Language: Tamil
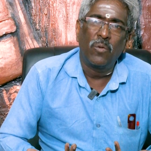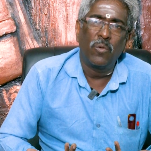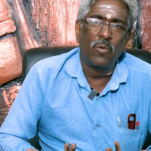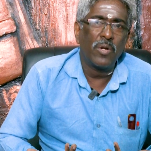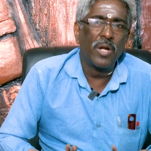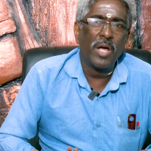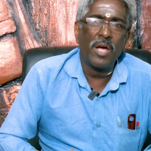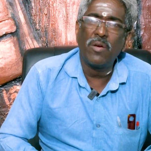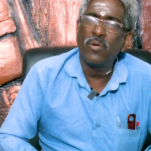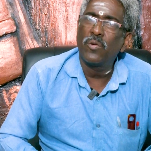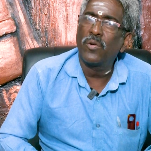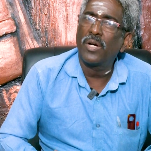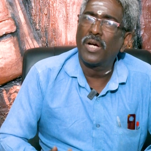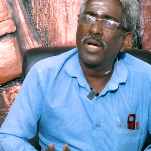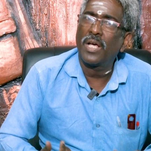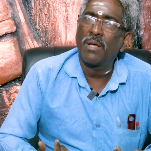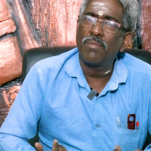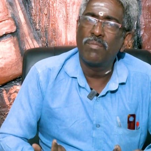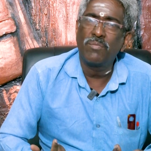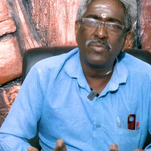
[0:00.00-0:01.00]
ஓனாய் ஒரு
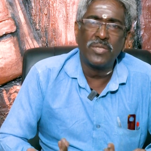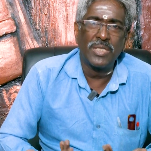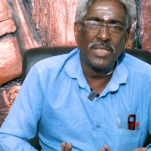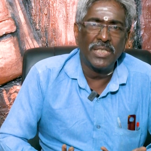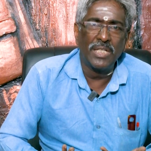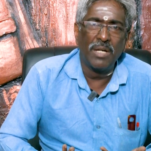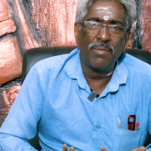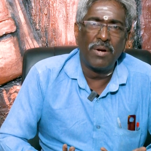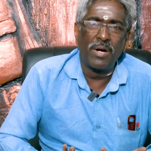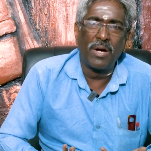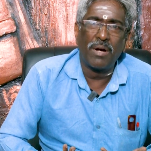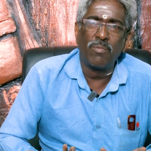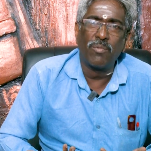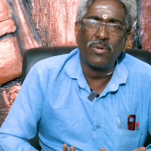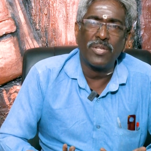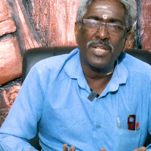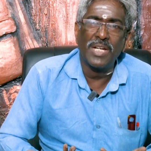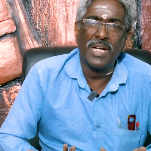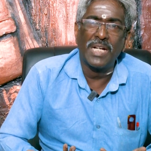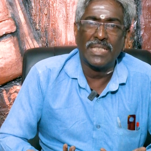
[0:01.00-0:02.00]
காலம் சிங்கமாக
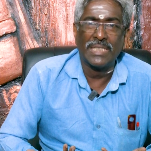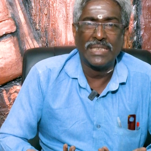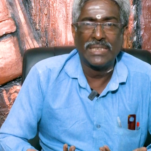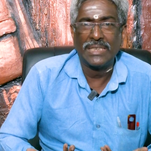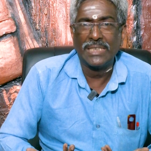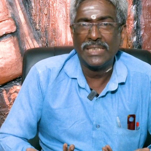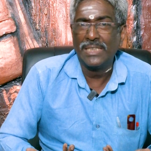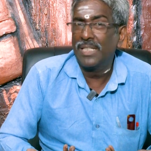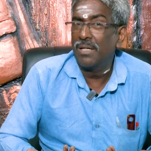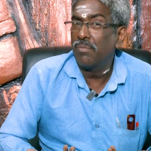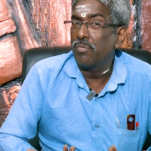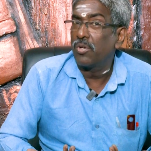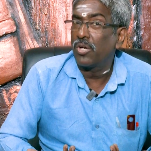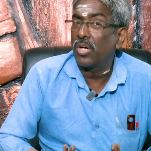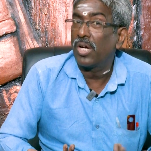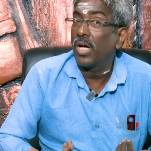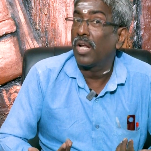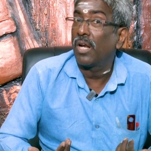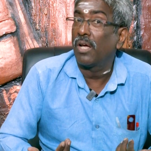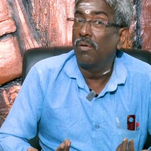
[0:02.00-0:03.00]
முடியாது சிங்கம்
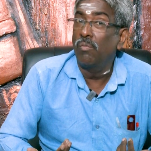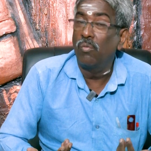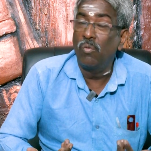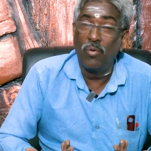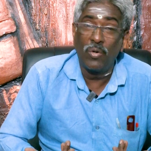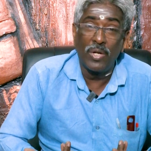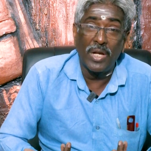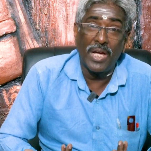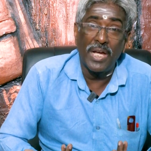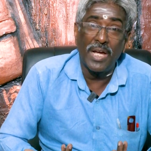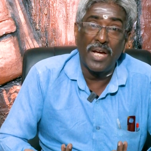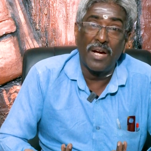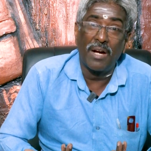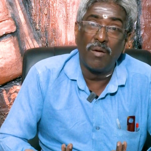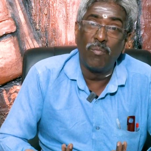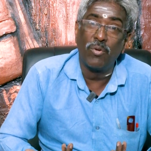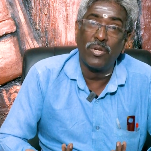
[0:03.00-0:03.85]
ஒரு காலம் ஓனாயாக